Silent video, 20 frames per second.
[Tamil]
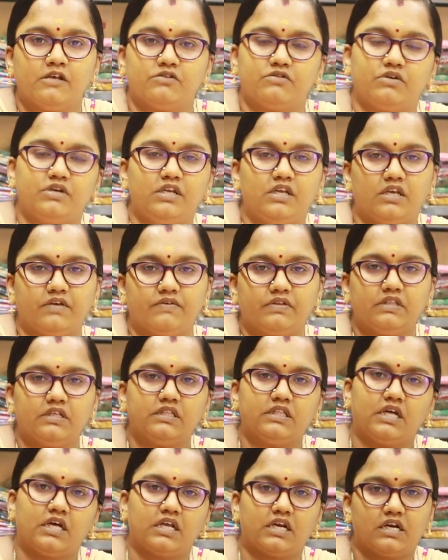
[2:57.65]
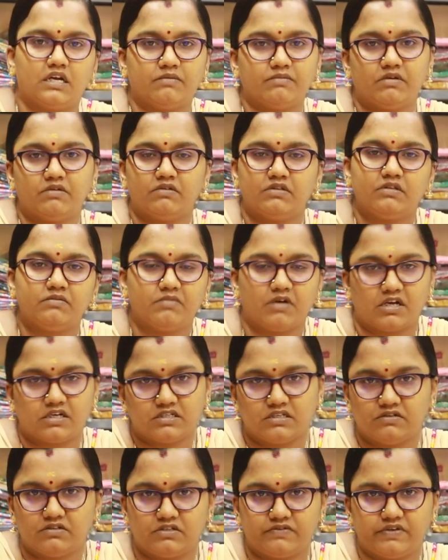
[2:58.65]
ஸோ நீங்கள் வந்து தாராளமாக வந்து
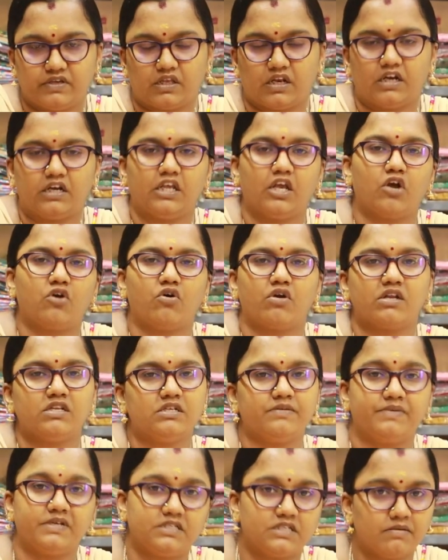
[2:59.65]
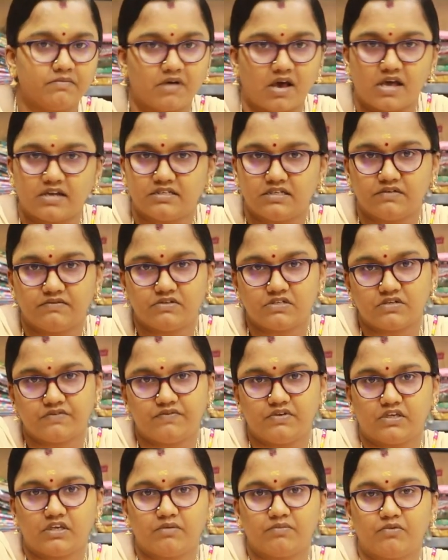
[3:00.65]
மார்ஜின் வச்சு விற்கலாம் நீங்கள் குறைஞ்சபட்ச மார்ஜின் வச்சு
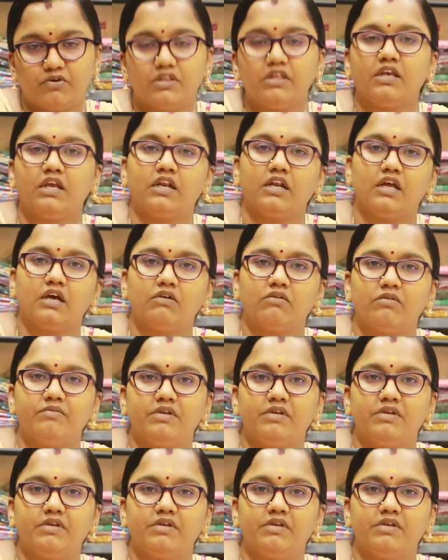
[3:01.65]
விற்கும் போது என்ன ஆகும்